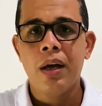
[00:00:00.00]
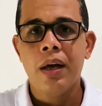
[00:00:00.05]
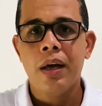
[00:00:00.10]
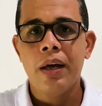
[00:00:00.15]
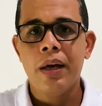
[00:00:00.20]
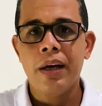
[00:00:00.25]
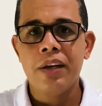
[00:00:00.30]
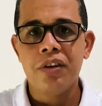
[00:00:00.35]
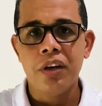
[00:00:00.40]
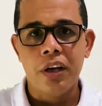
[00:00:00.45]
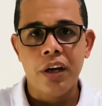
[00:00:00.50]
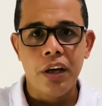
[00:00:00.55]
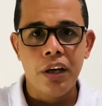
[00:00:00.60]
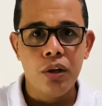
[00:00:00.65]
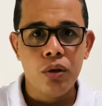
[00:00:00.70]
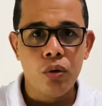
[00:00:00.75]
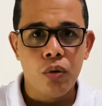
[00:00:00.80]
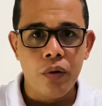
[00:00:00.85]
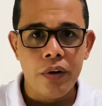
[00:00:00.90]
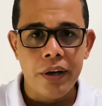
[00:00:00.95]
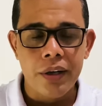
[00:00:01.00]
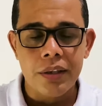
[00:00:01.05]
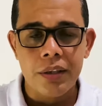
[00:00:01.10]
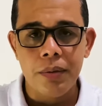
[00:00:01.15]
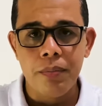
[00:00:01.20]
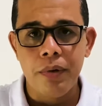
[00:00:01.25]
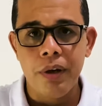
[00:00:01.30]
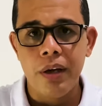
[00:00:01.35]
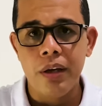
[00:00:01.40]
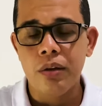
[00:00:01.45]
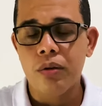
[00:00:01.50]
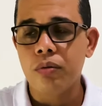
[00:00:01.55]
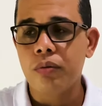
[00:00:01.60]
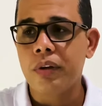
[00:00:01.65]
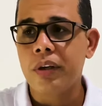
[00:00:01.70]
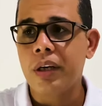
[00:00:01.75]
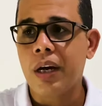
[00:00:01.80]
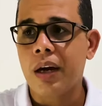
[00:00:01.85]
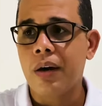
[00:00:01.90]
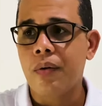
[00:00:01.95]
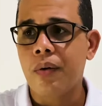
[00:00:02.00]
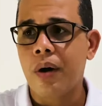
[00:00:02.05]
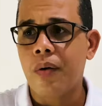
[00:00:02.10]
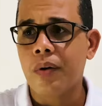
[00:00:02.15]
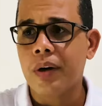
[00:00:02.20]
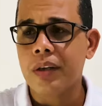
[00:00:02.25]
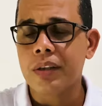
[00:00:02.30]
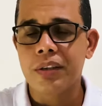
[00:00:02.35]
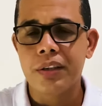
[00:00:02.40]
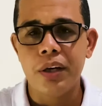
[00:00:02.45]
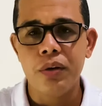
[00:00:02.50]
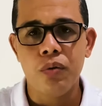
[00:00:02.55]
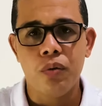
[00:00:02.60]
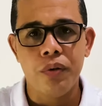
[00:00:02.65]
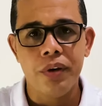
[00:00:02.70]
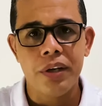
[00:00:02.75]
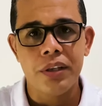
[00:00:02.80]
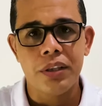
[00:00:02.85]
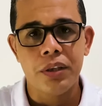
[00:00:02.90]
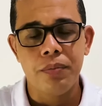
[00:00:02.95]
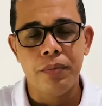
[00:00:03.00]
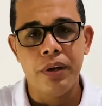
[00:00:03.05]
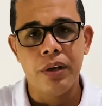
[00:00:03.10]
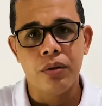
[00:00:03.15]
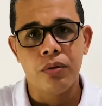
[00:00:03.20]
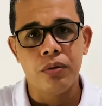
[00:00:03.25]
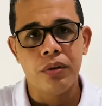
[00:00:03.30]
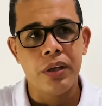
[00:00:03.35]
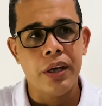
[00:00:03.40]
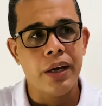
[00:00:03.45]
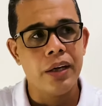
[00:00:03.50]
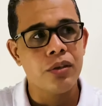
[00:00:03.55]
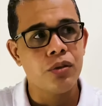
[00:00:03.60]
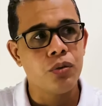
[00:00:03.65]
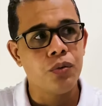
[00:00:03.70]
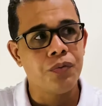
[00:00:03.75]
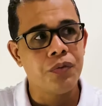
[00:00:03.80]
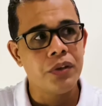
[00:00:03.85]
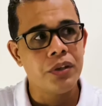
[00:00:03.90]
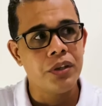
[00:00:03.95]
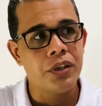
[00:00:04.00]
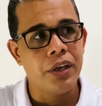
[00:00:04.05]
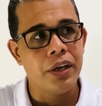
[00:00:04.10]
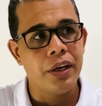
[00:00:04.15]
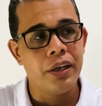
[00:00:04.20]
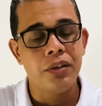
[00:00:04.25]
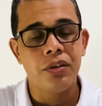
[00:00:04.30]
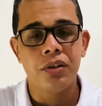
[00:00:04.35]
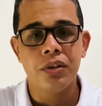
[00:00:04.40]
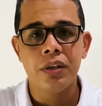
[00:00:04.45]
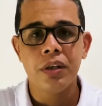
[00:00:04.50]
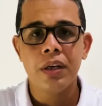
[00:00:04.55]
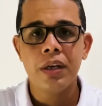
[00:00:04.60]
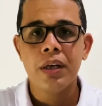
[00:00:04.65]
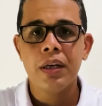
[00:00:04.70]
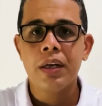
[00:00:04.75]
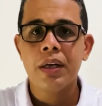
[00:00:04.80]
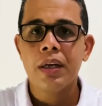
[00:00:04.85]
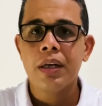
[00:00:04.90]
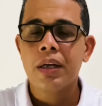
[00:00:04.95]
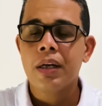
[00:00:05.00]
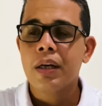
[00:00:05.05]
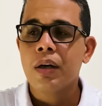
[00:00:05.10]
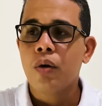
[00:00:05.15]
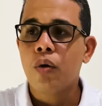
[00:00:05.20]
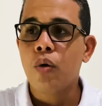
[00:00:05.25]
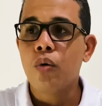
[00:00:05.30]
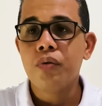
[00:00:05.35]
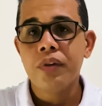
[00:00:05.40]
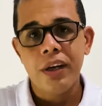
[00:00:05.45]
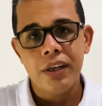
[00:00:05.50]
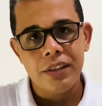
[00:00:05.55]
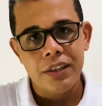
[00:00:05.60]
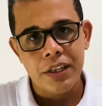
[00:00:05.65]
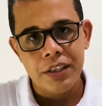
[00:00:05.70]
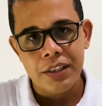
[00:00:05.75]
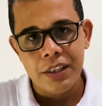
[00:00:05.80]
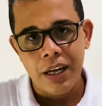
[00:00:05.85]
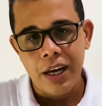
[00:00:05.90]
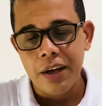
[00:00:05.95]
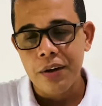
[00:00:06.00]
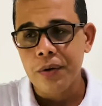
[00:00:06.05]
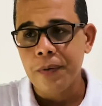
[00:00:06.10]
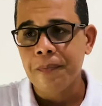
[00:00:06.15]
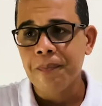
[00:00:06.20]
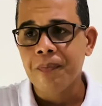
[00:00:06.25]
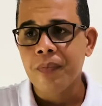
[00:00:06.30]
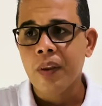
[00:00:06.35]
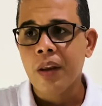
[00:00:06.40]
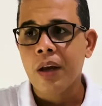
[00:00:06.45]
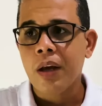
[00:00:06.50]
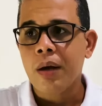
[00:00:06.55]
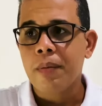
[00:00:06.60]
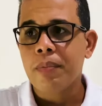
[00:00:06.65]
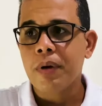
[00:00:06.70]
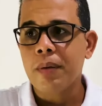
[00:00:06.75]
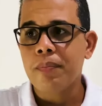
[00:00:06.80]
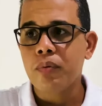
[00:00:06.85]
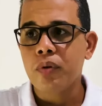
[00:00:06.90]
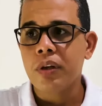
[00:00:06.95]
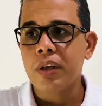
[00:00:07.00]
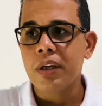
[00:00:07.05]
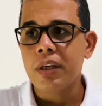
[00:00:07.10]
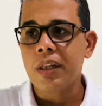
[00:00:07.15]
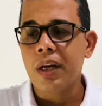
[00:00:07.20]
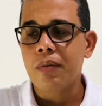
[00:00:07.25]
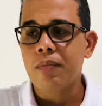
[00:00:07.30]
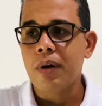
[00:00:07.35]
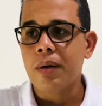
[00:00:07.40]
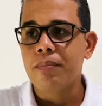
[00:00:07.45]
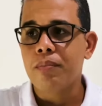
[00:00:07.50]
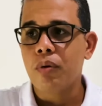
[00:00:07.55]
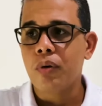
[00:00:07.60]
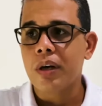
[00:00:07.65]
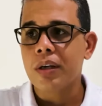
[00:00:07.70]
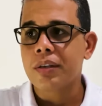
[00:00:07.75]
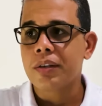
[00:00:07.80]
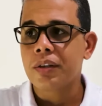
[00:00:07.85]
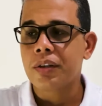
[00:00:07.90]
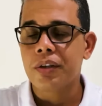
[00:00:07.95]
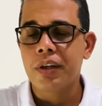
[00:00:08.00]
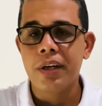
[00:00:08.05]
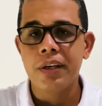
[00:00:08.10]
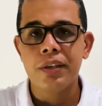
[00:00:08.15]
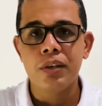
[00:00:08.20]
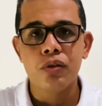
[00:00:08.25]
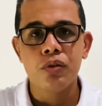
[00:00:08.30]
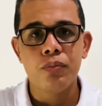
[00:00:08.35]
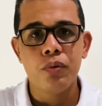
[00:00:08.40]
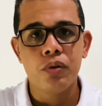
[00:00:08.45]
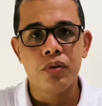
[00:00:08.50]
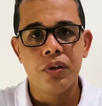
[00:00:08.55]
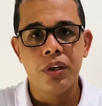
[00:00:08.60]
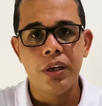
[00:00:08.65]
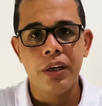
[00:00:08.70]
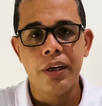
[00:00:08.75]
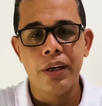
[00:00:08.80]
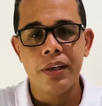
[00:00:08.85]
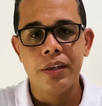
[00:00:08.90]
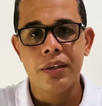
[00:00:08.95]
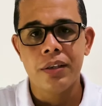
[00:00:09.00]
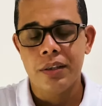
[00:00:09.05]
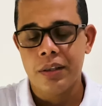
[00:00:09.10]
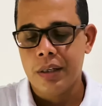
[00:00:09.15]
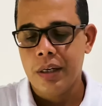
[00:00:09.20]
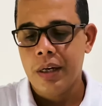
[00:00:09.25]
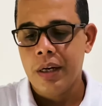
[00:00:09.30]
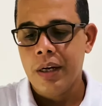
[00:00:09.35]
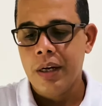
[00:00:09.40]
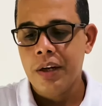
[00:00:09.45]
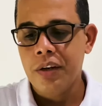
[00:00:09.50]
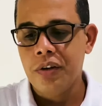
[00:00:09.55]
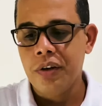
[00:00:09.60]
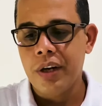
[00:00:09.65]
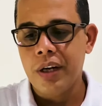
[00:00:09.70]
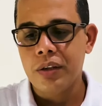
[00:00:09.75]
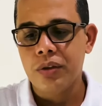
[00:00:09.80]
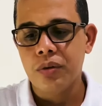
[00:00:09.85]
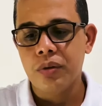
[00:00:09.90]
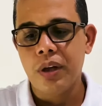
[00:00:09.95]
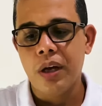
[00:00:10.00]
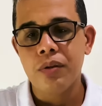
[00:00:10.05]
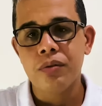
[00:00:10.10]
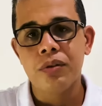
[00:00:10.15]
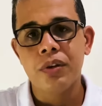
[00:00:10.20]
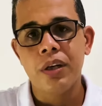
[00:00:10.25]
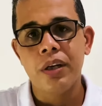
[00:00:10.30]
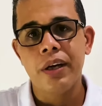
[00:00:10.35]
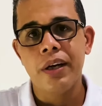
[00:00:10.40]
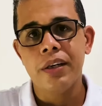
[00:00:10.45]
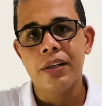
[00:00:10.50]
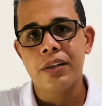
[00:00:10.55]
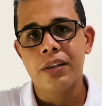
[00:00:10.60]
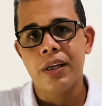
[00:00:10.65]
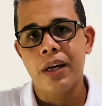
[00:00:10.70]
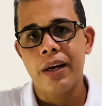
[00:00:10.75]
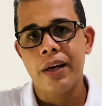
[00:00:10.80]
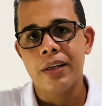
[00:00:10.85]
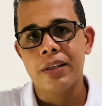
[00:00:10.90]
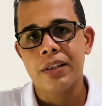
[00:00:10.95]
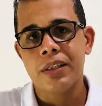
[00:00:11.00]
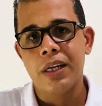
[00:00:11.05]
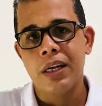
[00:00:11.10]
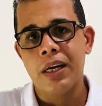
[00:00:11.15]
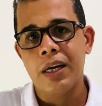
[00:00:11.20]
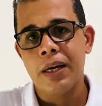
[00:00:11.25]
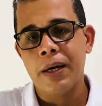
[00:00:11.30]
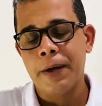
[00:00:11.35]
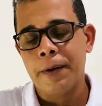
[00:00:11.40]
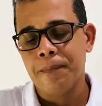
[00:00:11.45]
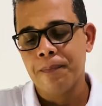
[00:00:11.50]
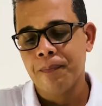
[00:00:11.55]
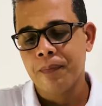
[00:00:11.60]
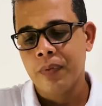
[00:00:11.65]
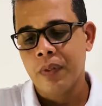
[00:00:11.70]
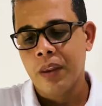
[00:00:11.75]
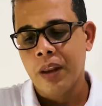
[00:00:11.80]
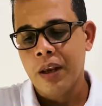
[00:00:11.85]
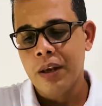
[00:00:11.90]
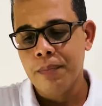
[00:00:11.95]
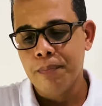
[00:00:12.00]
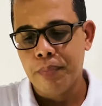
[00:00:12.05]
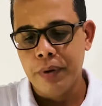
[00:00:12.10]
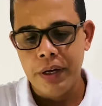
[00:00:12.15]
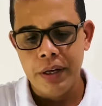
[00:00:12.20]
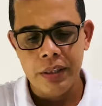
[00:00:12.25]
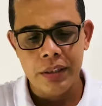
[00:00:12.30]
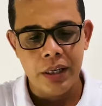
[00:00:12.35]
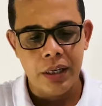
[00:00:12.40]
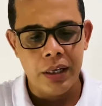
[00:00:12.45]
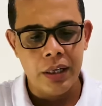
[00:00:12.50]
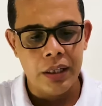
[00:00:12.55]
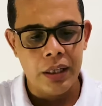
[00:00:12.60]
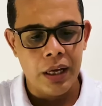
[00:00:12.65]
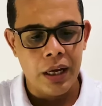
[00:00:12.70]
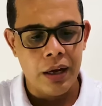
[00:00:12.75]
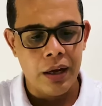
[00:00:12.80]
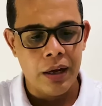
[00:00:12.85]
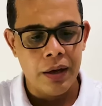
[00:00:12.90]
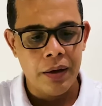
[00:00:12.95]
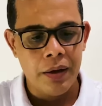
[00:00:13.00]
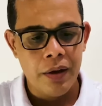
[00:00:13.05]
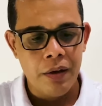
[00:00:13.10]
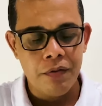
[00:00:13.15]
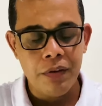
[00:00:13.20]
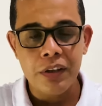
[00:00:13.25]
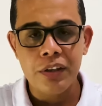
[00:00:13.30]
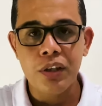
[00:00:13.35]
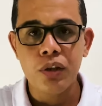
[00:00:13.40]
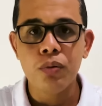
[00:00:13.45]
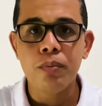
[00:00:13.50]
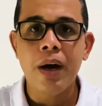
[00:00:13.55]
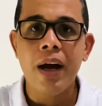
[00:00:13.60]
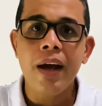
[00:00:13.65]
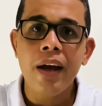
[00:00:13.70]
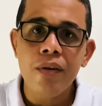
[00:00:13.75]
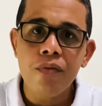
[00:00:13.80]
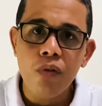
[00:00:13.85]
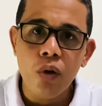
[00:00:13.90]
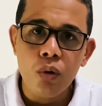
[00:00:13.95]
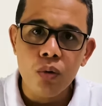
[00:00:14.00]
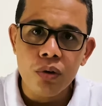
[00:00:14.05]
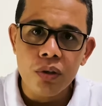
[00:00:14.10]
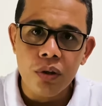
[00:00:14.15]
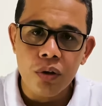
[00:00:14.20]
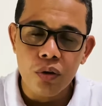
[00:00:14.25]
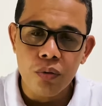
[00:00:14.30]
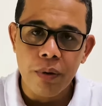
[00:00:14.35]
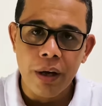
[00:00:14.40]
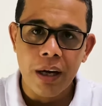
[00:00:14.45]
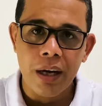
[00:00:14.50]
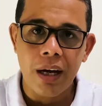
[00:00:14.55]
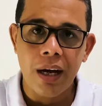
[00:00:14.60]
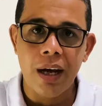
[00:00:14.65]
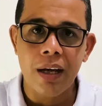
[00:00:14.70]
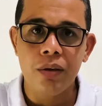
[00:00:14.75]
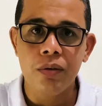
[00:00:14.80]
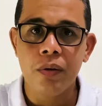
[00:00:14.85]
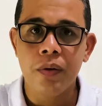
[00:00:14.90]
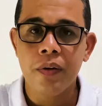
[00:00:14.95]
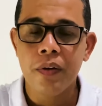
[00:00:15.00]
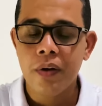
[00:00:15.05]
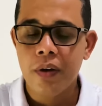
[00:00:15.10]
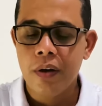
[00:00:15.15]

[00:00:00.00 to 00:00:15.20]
é, adquirindo conhecimento e al alcancei um conhecimento que é suficiente ou necessário para poder dar uma boa assistência aos meus clientes e direcionar os clientes a esta empresa que está fazendo uma revolução no mercado